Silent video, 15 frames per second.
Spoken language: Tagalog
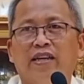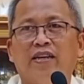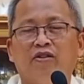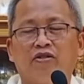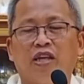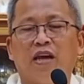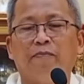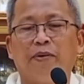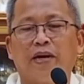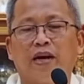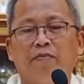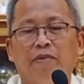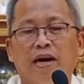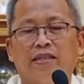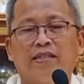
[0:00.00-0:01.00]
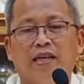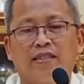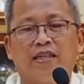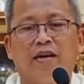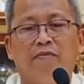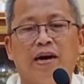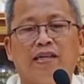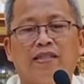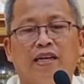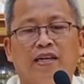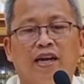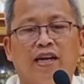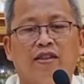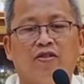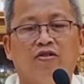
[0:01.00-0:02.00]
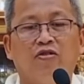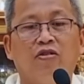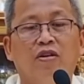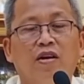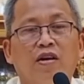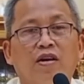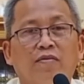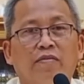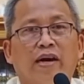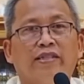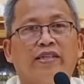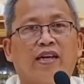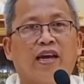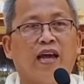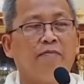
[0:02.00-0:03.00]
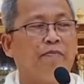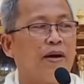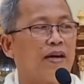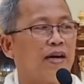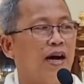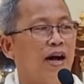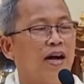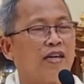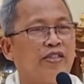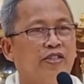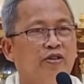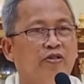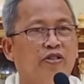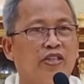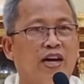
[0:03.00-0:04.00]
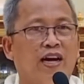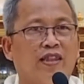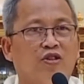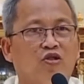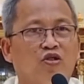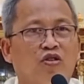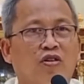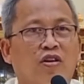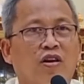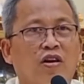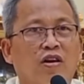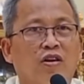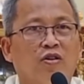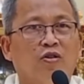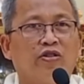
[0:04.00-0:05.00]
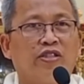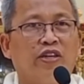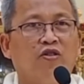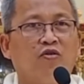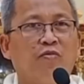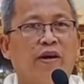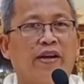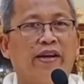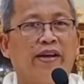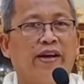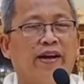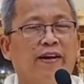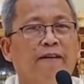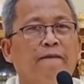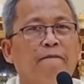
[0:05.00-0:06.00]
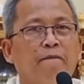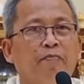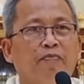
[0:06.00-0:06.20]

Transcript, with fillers: nindot kayong pagkabasa sa gabasa nato may isa kayong pagka-action sa atong Jose ug Maria